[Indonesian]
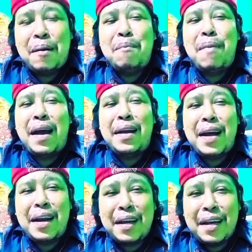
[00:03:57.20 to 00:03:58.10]

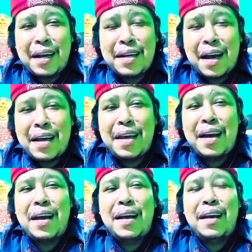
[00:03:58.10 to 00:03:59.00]
badan kita
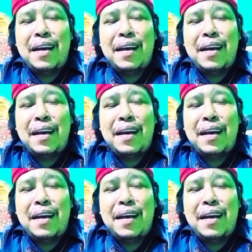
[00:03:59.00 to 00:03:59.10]
saja